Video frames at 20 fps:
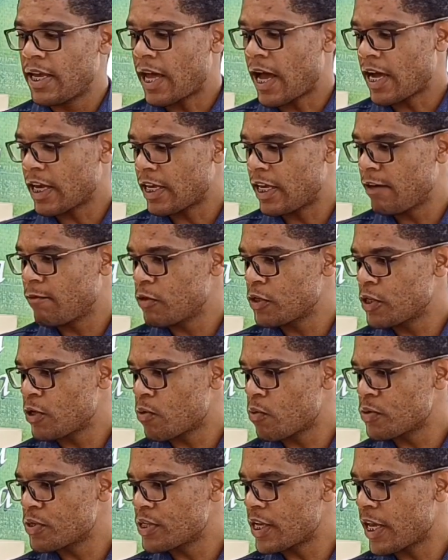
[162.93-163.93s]
Aqui você
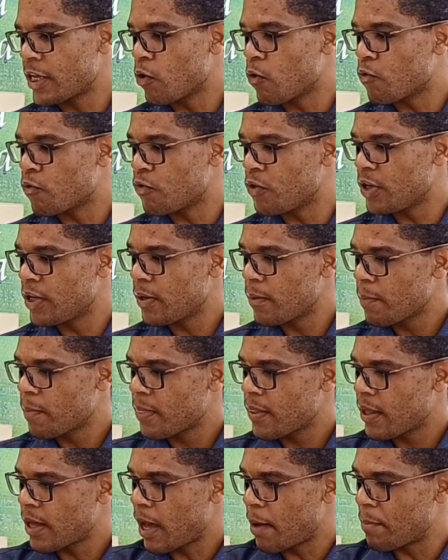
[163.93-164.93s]
consegue ouvir,
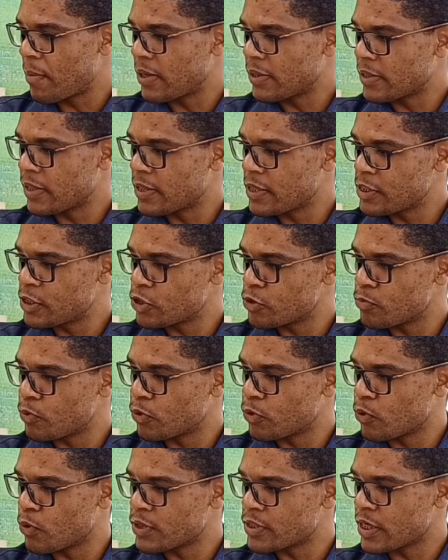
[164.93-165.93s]
apertando esses
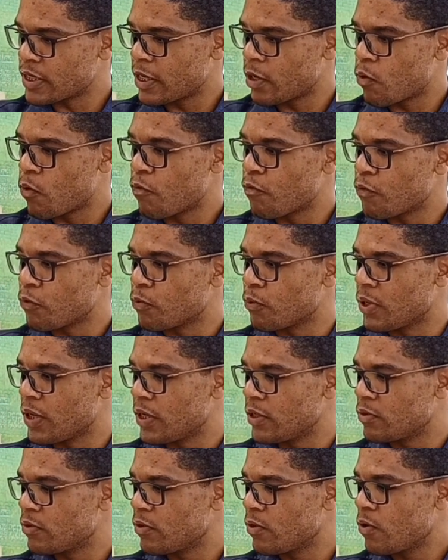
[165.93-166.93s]
botões aqui,
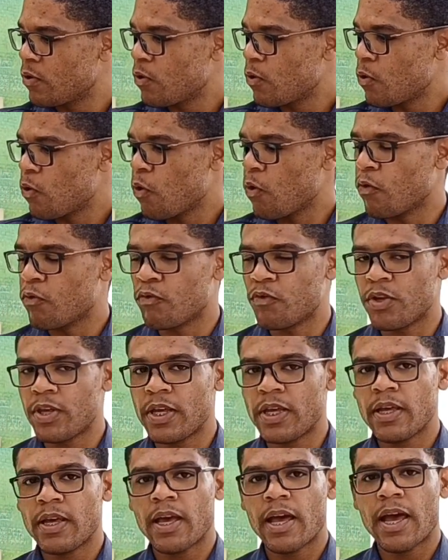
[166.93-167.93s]
configurando,
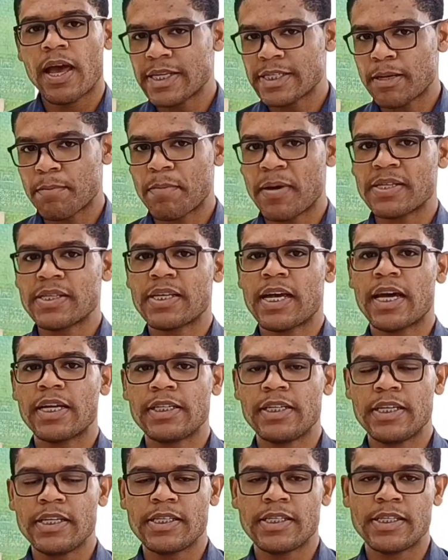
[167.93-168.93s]
ouvir essa
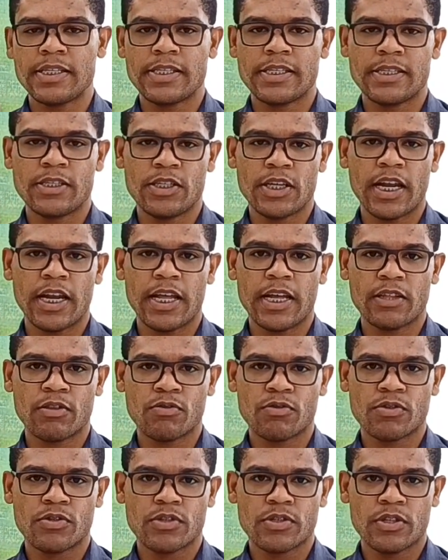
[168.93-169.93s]
passagem nesses
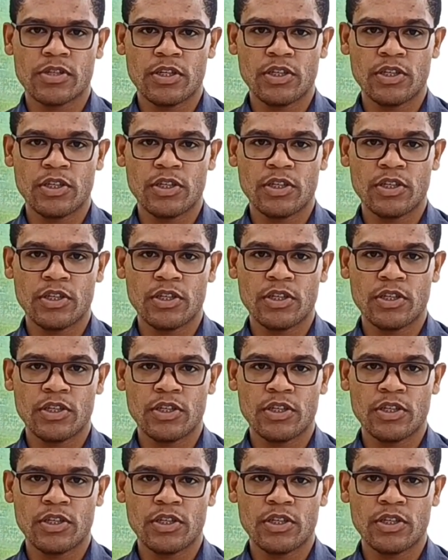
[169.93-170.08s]
dialetos.